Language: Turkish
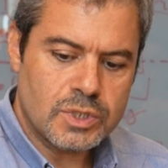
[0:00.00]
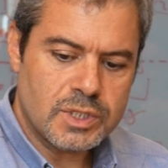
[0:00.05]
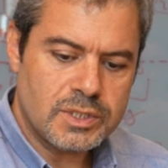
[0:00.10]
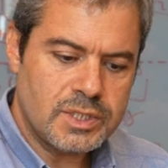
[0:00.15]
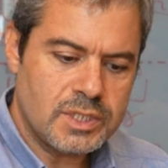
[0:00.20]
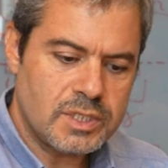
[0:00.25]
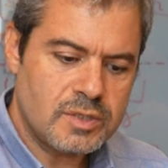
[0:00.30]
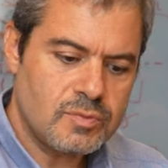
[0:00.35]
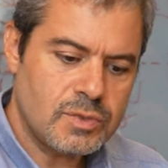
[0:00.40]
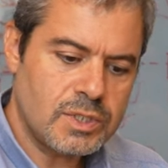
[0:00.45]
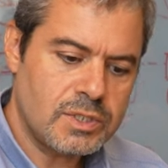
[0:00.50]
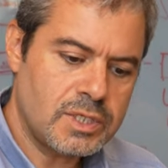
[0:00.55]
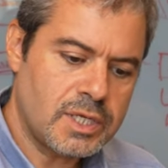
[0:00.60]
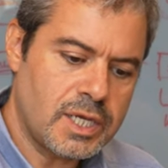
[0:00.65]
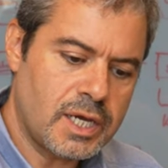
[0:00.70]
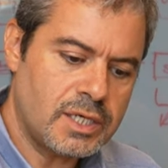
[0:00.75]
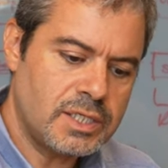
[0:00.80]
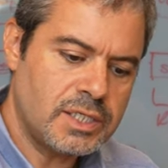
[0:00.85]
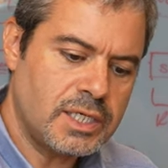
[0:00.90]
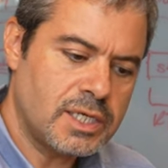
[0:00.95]
tasarımları
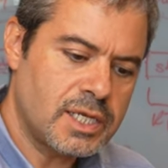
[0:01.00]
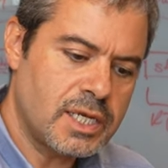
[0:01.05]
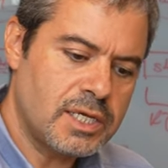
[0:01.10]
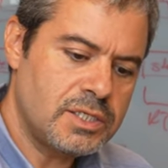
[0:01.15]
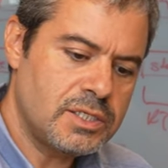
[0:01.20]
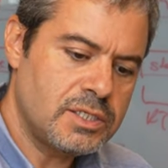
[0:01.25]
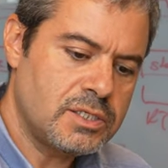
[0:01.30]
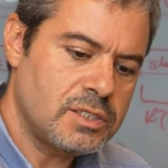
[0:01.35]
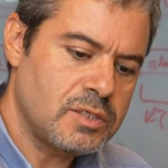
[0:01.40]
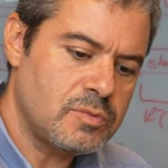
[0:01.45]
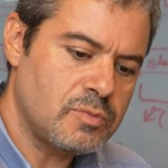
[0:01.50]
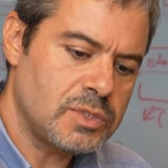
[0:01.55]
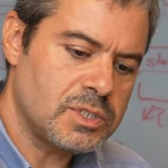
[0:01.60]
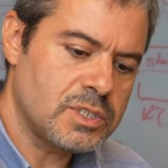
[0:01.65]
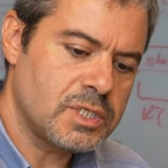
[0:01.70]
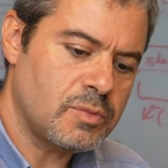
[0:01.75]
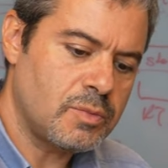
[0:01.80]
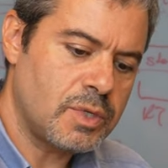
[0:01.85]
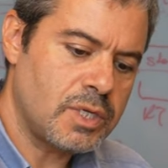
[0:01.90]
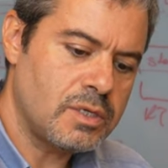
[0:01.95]
gerçekleştirdiğimiz
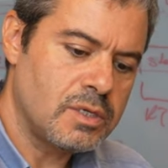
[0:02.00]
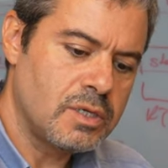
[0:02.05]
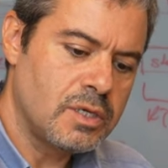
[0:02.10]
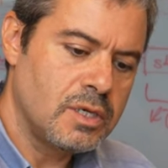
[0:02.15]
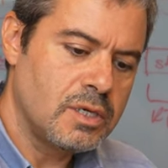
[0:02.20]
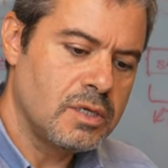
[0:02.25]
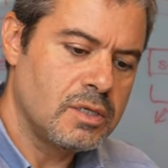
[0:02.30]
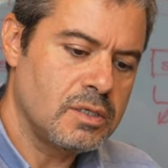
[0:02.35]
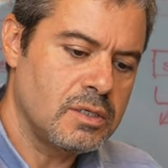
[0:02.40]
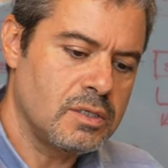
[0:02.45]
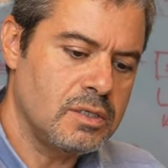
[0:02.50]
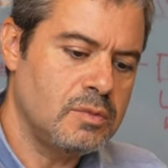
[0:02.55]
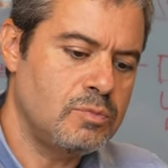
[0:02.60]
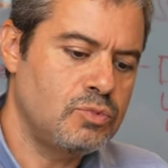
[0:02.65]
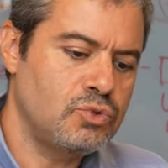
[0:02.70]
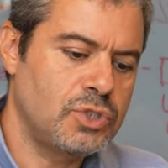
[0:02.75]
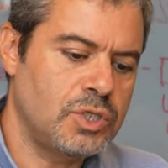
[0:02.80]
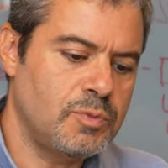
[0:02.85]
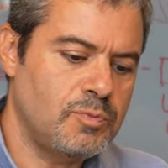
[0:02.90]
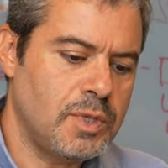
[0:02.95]
zaman ee,
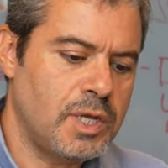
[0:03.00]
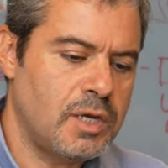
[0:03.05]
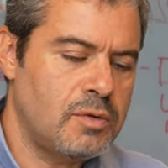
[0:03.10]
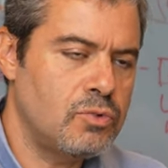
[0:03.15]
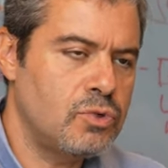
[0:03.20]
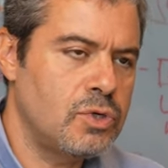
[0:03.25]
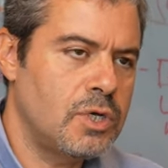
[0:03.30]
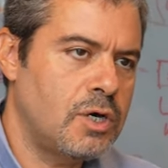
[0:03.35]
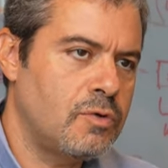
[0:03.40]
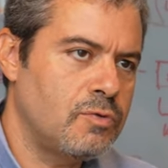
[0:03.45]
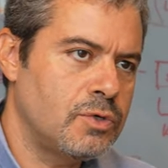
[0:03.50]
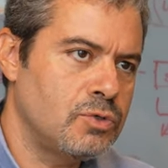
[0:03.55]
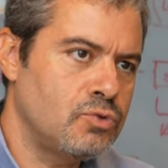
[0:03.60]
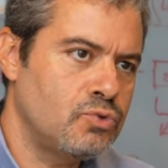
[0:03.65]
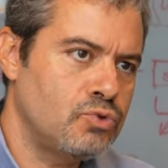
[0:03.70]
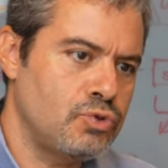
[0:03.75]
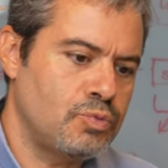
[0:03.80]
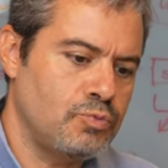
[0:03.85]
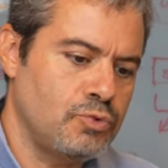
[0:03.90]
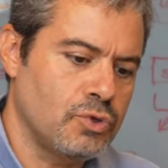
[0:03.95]
bu çipler böyle havada
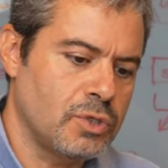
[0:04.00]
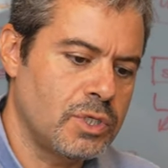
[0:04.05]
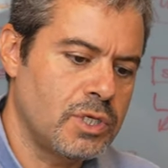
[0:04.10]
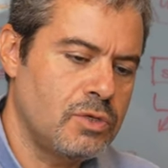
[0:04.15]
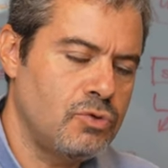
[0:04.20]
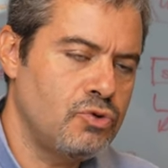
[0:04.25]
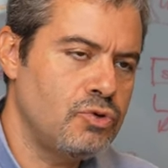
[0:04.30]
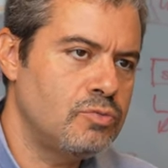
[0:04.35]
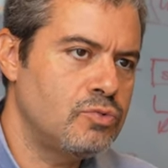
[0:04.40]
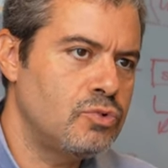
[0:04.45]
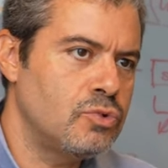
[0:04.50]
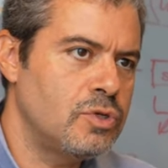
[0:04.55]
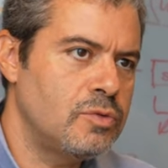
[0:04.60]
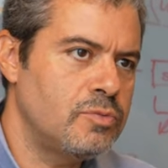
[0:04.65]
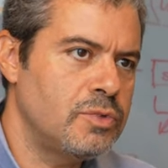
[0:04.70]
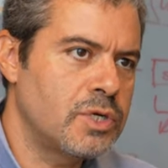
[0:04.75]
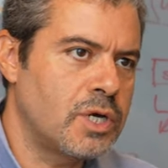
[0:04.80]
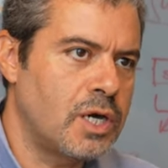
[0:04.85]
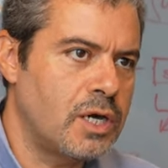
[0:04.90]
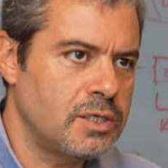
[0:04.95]
uçmuyor. Geliyor
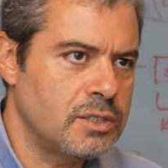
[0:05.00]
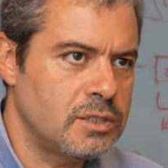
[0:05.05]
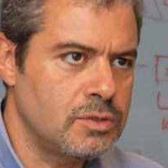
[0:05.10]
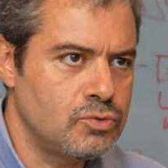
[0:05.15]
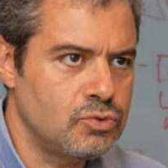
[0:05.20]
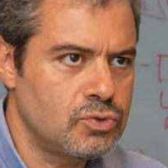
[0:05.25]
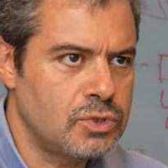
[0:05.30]
böyle bir kartın